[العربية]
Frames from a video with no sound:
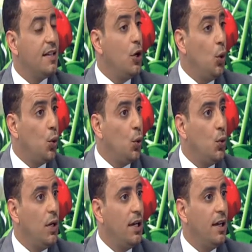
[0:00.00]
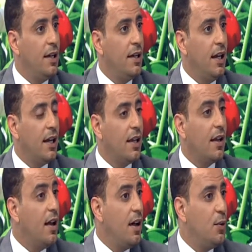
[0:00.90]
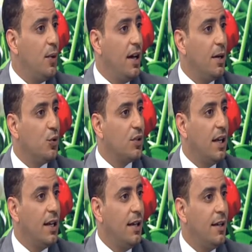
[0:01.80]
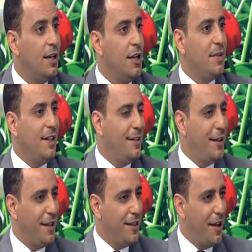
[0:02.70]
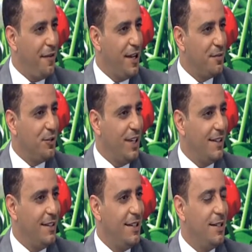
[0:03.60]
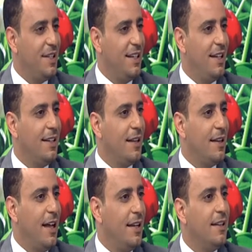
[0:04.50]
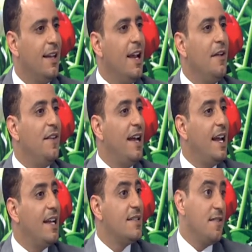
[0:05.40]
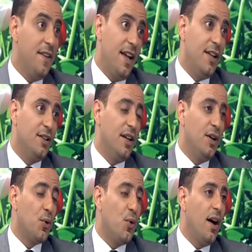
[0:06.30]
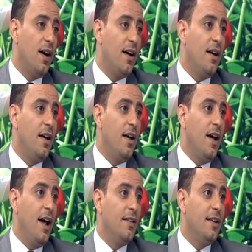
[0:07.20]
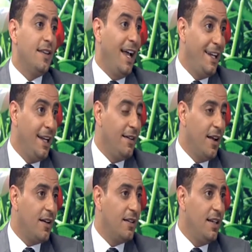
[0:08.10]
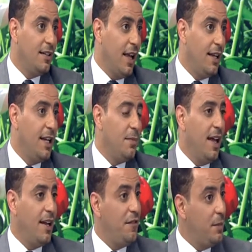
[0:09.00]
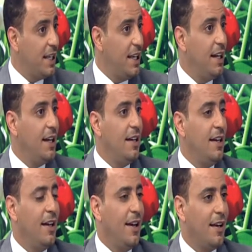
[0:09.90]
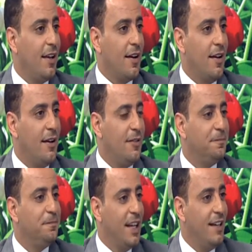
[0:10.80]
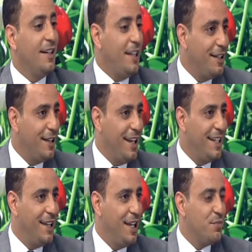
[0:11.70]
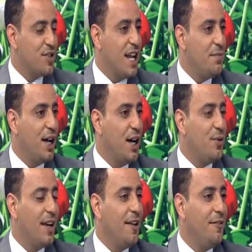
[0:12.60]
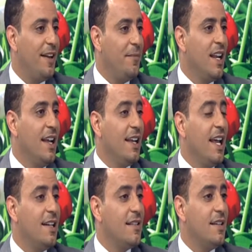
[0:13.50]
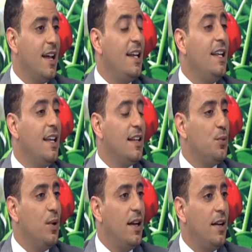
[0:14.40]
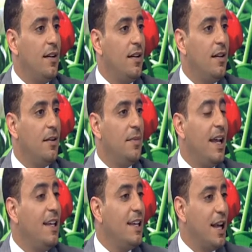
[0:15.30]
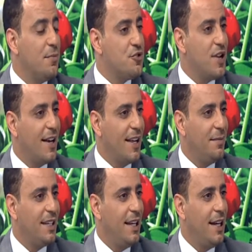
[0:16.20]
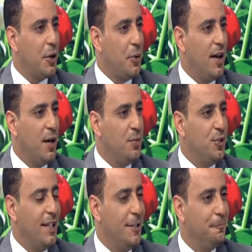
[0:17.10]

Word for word: طبعا. العقول طبعا. القراءة والمطالعة طبعا. نتحدث عن ثقافات متعددة نتحدث عن أكيد. فلاسفة عن رؤى عن تحليل نقدي تحليل معرفي من خلال القراءة طبعا نتحدث عن هذه المسابقة وكيف كانت آلية وماهية المشاركة من خلال رؤى عبودية